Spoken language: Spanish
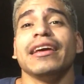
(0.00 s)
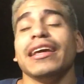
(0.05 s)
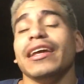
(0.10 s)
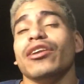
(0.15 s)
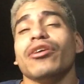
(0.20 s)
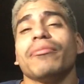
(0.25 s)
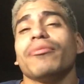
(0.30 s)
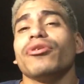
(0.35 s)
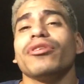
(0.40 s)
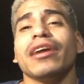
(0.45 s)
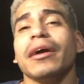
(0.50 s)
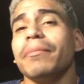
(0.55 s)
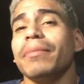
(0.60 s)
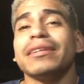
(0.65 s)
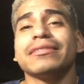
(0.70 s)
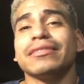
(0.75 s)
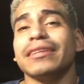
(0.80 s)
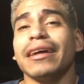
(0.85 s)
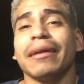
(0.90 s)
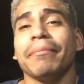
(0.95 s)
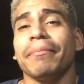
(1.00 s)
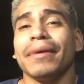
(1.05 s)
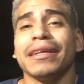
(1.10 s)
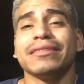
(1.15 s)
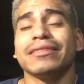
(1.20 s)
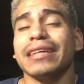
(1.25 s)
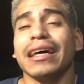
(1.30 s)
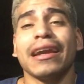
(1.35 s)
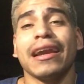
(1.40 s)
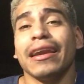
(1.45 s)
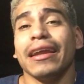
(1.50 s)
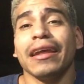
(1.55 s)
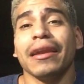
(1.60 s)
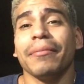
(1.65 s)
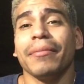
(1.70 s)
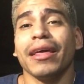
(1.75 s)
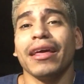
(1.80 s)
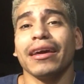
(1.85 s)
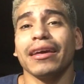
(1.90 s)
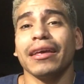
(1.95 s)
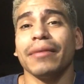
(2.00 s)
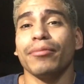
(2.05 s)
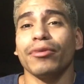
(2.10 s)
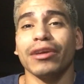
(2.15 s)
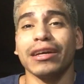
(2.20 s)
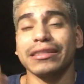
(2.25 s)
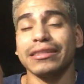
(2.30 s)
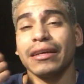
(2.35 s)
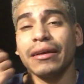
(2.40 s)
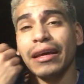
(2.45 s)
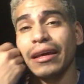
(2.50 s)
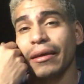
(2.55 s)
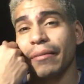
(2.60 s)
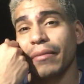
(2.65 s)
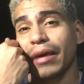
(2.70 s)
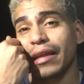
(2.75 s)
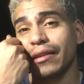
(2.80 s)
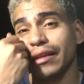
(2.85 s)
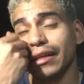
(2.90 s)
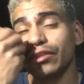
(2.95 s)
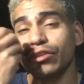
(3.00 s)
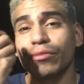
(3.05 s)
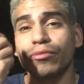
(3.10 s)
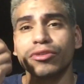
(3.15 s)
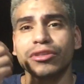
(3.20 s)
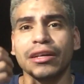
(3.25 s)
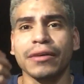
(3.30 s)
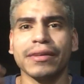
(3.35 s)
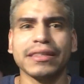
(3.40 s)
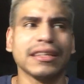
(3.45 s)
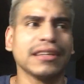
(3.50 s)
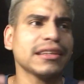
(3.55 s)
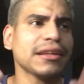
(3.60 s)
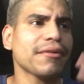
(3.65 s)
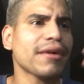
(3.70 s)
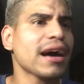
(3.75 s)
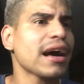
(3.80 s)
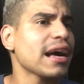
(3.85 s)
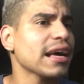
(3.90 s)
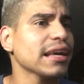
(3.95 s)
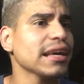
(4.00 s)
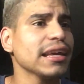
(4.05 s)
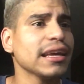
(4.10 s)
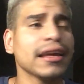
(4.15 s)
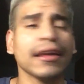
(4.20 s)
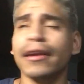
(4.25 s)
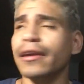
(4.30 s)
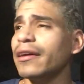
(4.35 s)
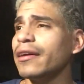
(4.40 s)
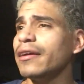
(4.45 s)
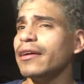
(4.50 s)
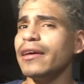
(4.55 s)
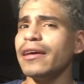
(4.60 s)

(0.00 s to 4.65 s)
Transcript: y no podría pasar, pensar en irme de aquí porque sé que me han dicho muchas veces te vas a ir,